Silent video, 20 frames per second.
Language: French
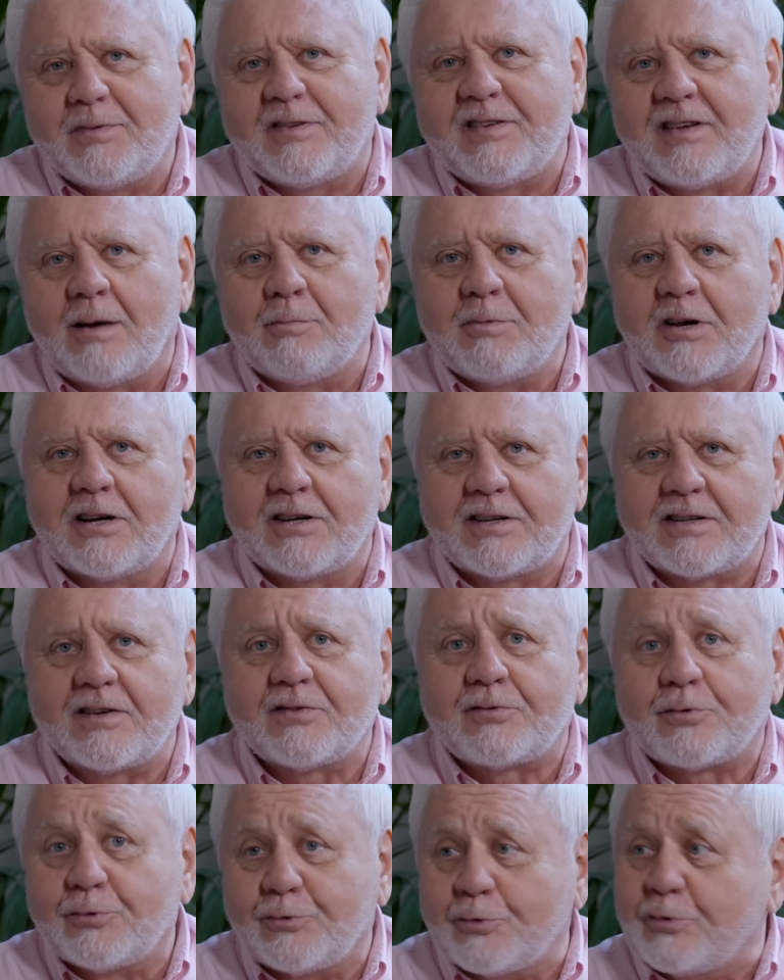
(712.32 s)
psy américains
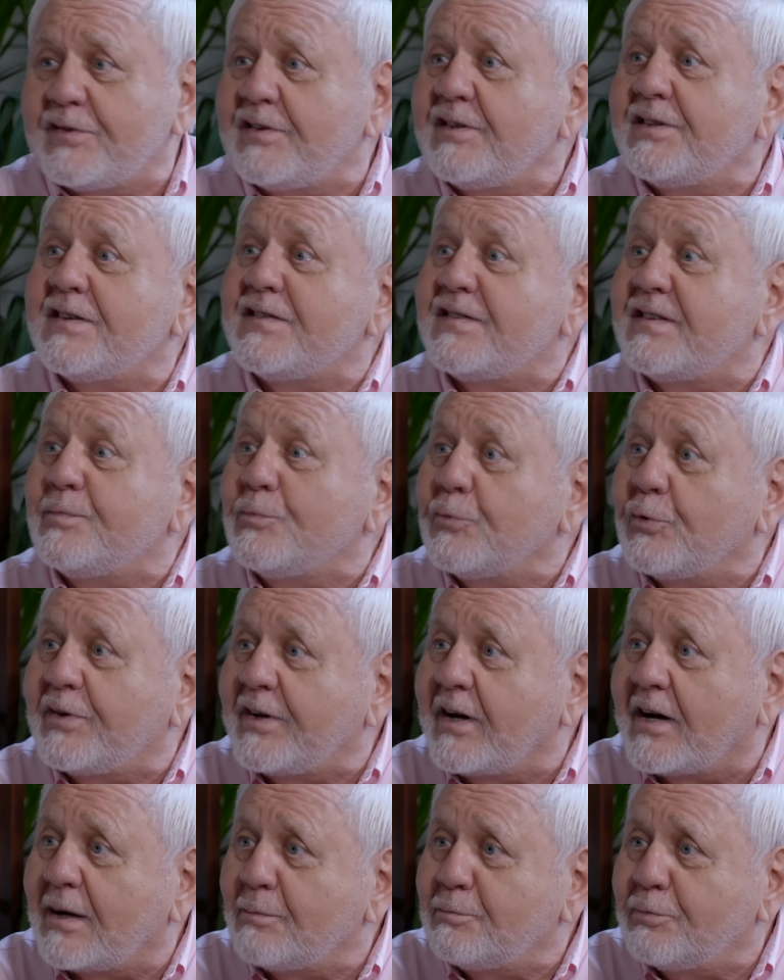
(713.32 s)
sont aussi des
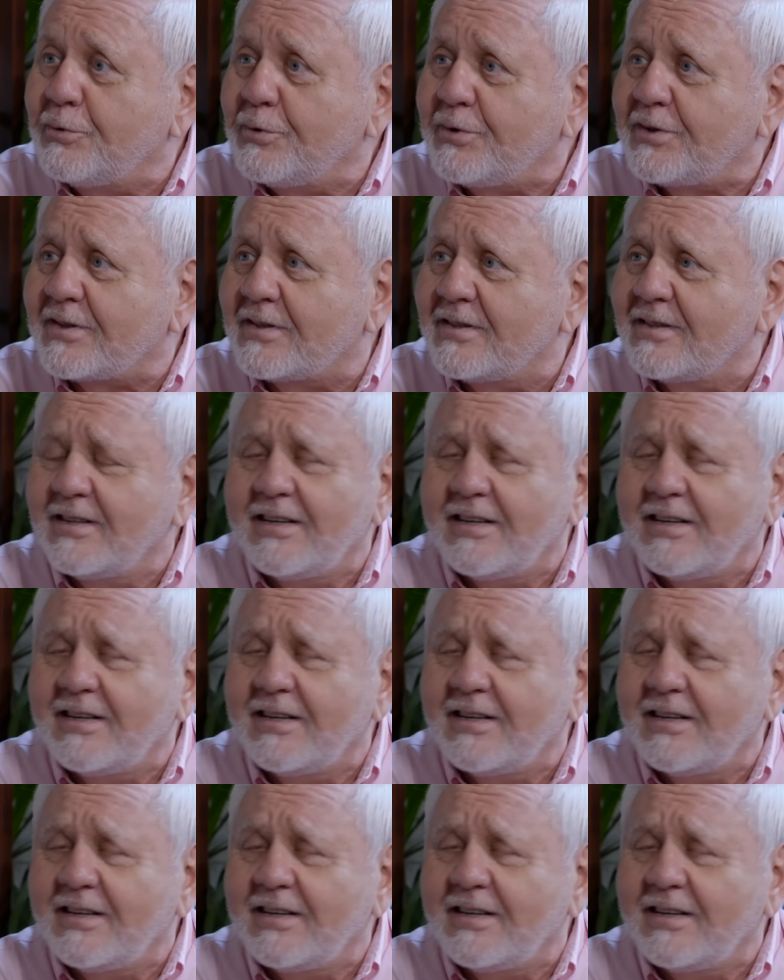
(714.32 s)
hypnothérapeutes.